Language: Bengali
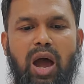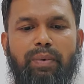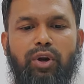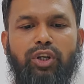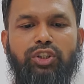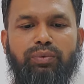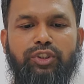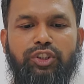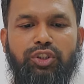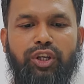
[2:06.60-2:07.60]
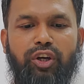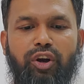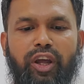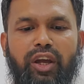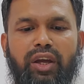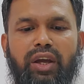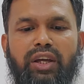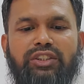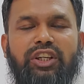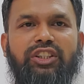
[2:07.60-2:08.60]
আবার অনেক সময় শিশু কি করে
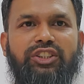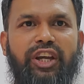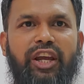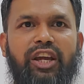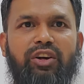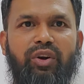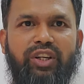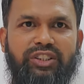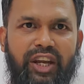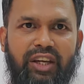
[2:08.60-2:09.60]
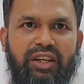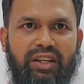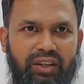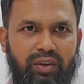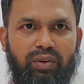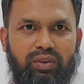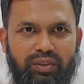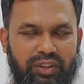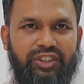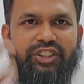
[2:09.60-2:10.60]
যে শেকিং করে শেক
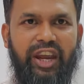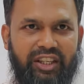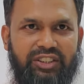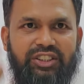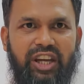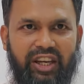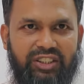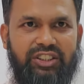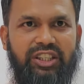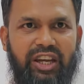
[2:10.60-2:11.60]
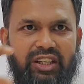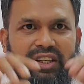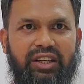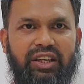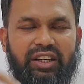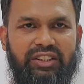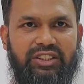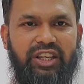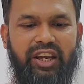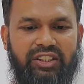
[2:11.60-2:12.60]
শেক শেক শেক
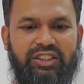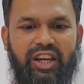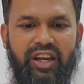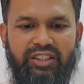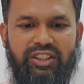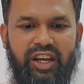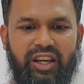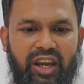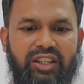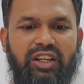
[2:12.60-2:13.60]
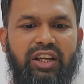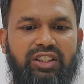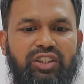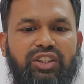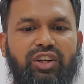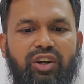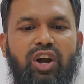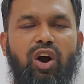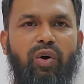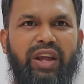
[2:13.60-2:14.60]
শেক শেক শেক এই এই ধরনের করে
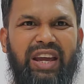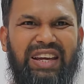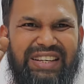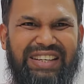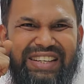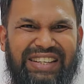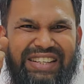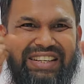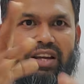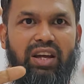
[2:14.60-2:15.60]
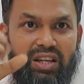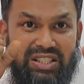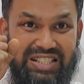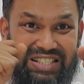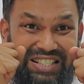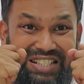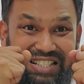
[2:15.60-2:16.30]
অনেকে ই ই